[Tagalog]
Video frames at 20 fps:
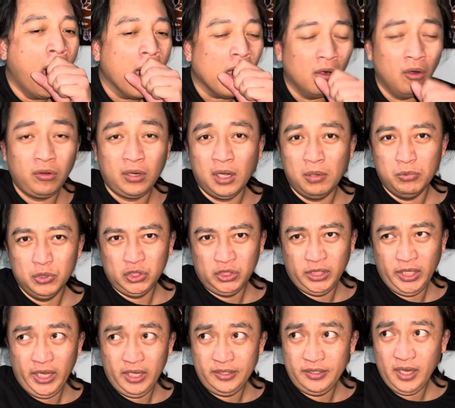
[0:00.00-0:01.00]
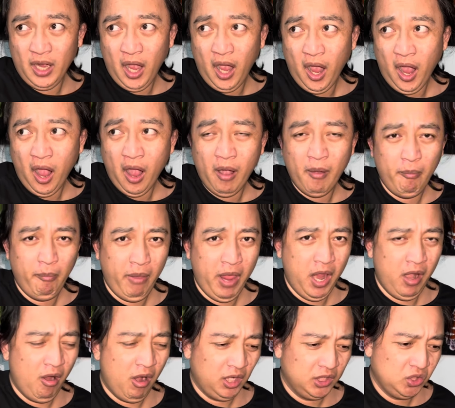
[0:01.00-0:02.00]
Kung kamusta na siya.
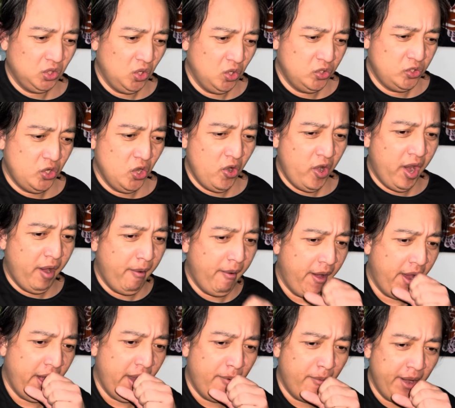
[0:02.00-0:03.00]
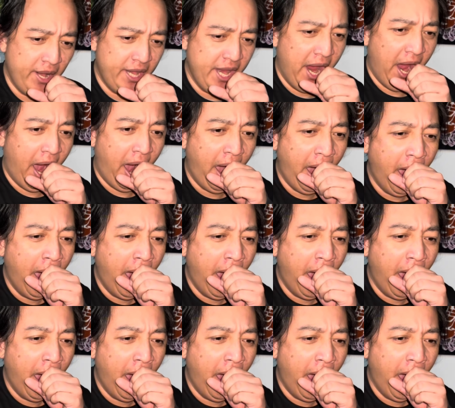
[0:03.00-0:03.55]
Pero ang solusyon na, naman niya,